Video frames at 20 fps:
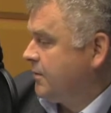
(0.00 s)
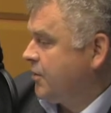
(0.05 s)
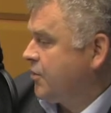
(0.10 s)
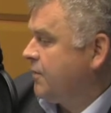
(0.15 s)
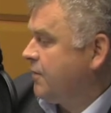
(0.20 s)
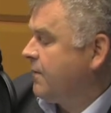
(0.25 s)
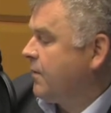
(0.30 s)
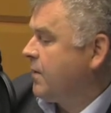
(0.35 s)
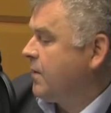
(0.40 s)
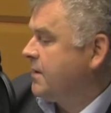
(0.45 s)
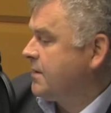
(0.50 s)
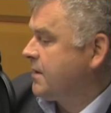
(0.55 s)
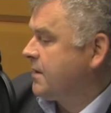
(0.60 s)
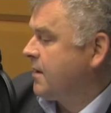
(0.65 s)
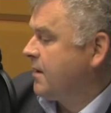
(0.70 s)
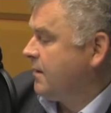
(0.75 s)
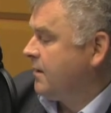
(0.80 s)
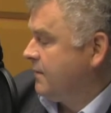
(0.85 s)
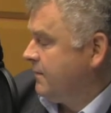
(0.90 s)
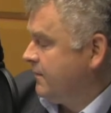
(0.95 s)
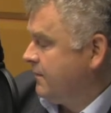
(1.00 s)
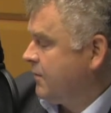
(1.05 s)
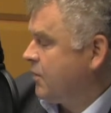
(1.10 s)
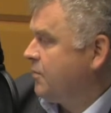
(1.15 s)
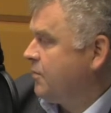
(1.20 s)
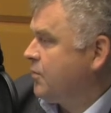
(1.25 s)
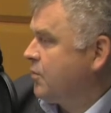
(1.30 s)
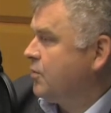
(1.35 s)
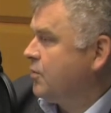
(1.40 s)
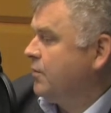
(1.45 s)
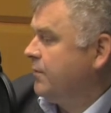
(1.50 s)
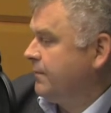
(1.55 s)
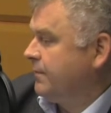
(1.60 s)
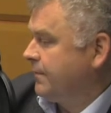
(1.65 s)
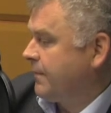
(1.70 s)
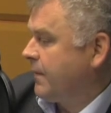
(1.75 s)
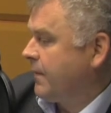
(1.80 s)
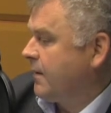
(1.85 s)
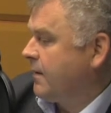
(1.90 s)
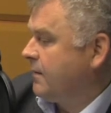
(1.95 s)
rzezi wołyńskiej w Gromniku
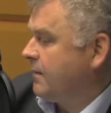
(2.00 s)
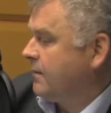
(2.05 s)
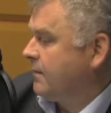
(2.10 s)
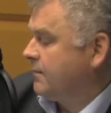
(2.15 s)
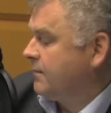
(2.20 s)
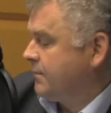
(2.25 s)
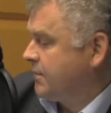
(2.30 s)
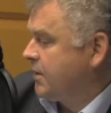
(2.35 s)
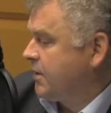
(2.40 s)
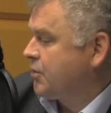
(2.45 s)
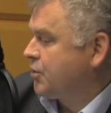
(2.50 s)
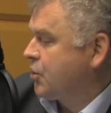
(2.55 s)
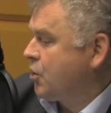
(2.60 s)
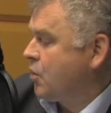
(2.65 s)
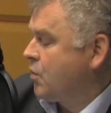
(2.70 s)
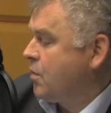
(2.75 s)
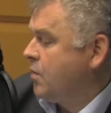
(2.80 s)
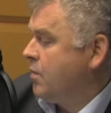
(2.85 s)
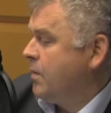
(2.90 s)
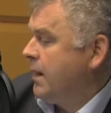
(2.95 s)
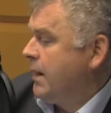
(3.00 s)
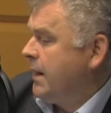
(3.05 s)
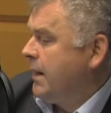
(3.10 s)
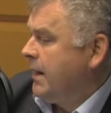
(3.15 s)
mm, przed szkołą.